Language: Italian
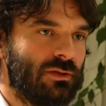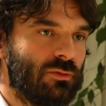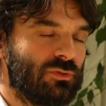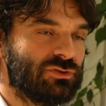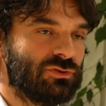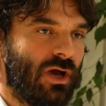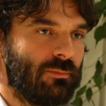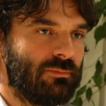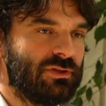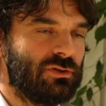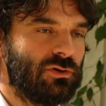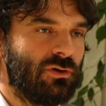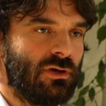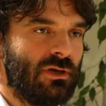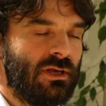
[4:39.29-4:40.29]
in questo
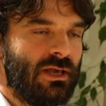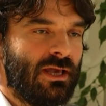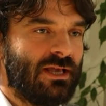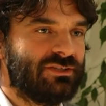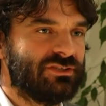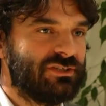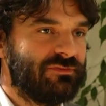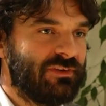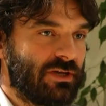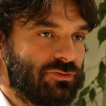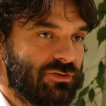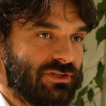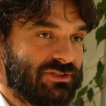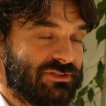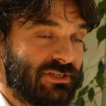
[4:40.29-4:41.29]
ambito è il
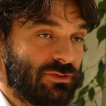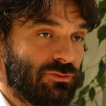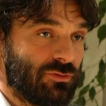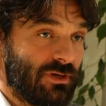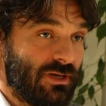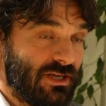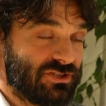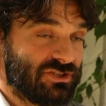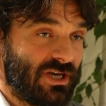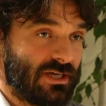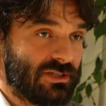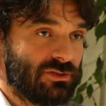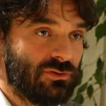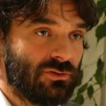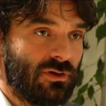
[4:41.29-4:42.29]
certificato che ci è stato
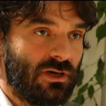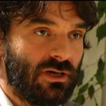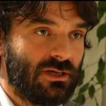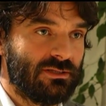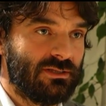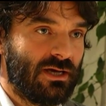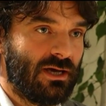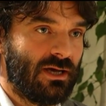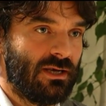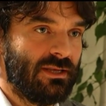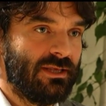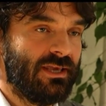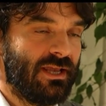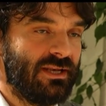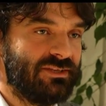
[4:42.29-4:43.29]
rilasciato eh,
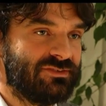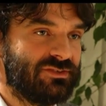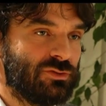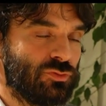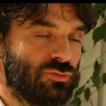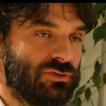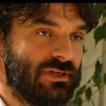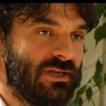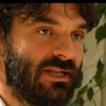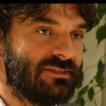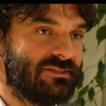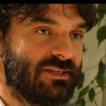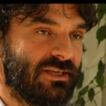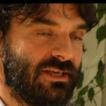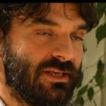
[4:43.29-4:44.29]
dall'Hygiene Institute di
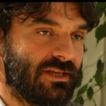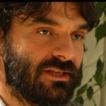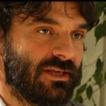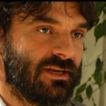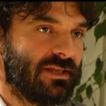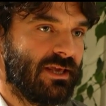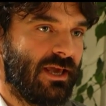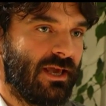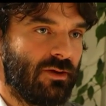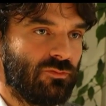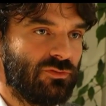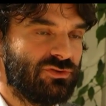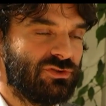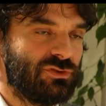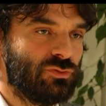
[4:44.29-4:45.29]
Helsinki Kirchen, che è
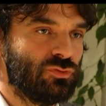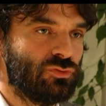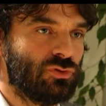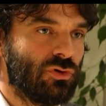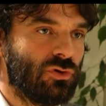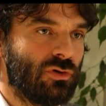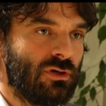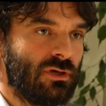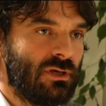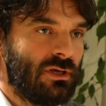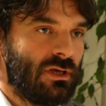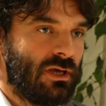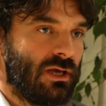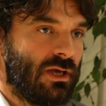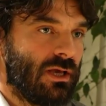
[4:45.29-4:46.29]
un istituto
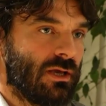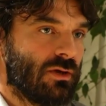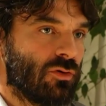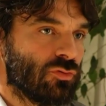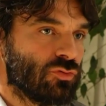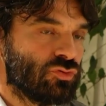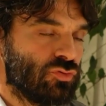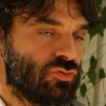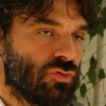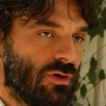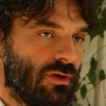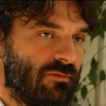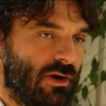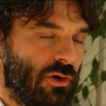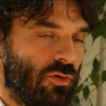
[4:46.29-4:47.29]
eh, conosciuto a
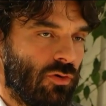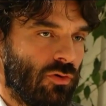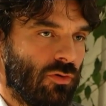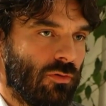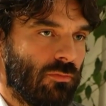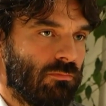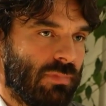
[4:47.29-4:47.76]
livello